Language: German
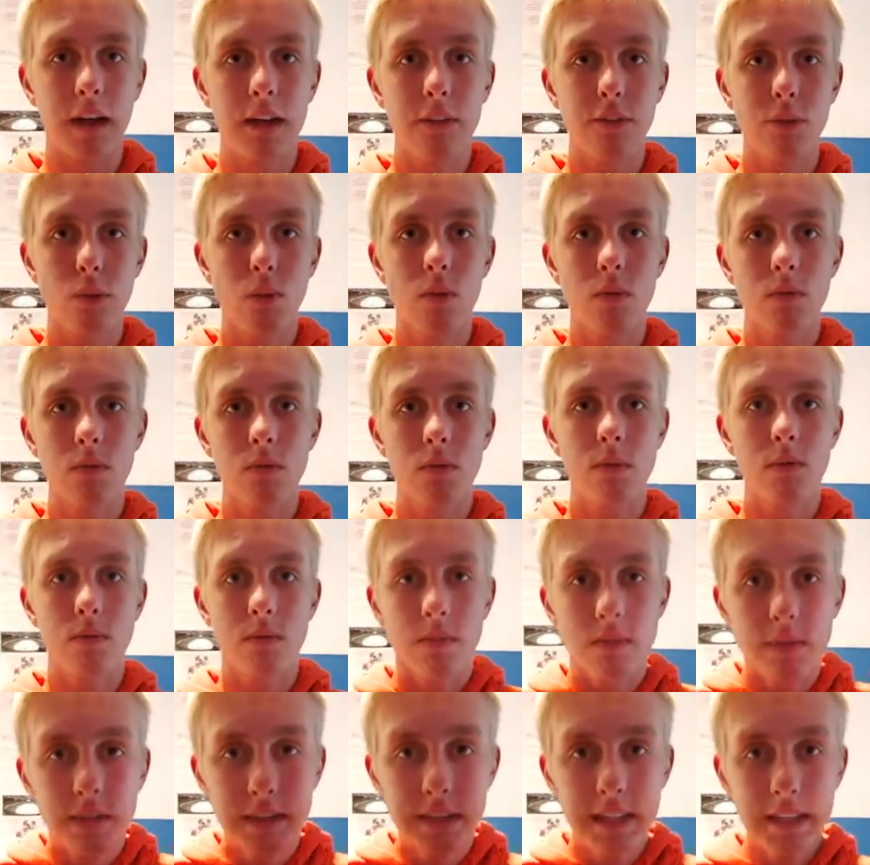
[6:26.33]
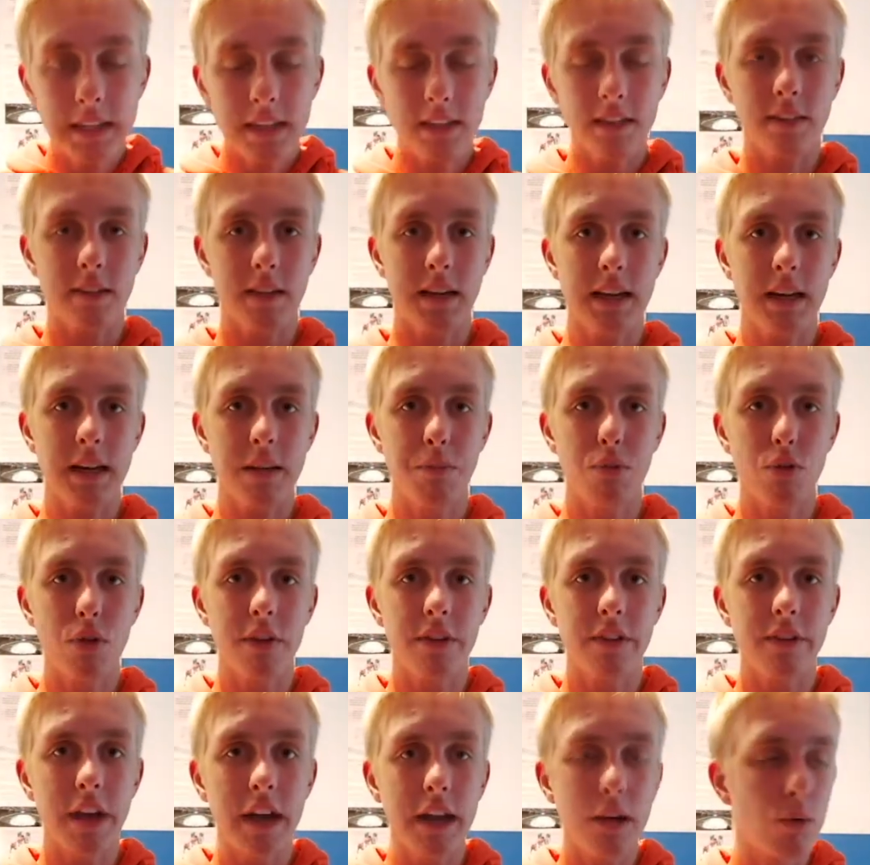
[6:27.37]
Also nichts gegen der
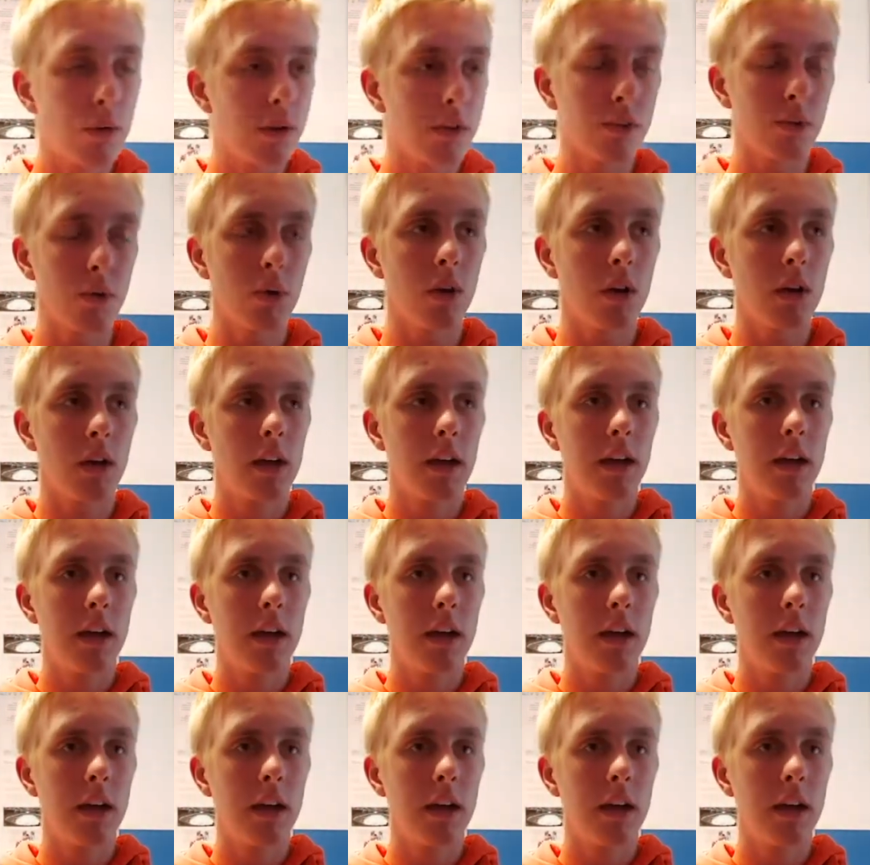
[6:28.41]
Polizei oder so.